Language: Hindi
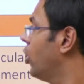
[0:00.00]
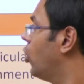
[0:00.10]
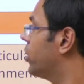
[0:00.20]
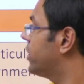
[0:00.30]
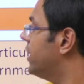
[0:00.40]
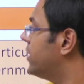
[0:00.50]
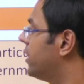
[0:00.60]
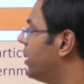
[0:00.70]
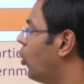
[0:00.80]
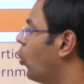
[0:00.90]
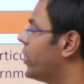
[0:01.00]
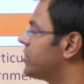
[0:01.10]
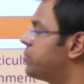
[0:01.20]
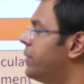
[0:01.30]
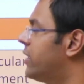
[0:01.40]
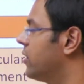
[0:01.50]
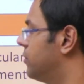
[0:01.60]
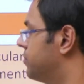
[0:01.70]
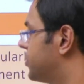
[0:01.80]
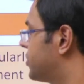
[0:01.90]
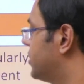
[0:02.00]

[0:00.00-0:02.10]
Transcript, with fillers: और ये थे ओएसपी टर्म्स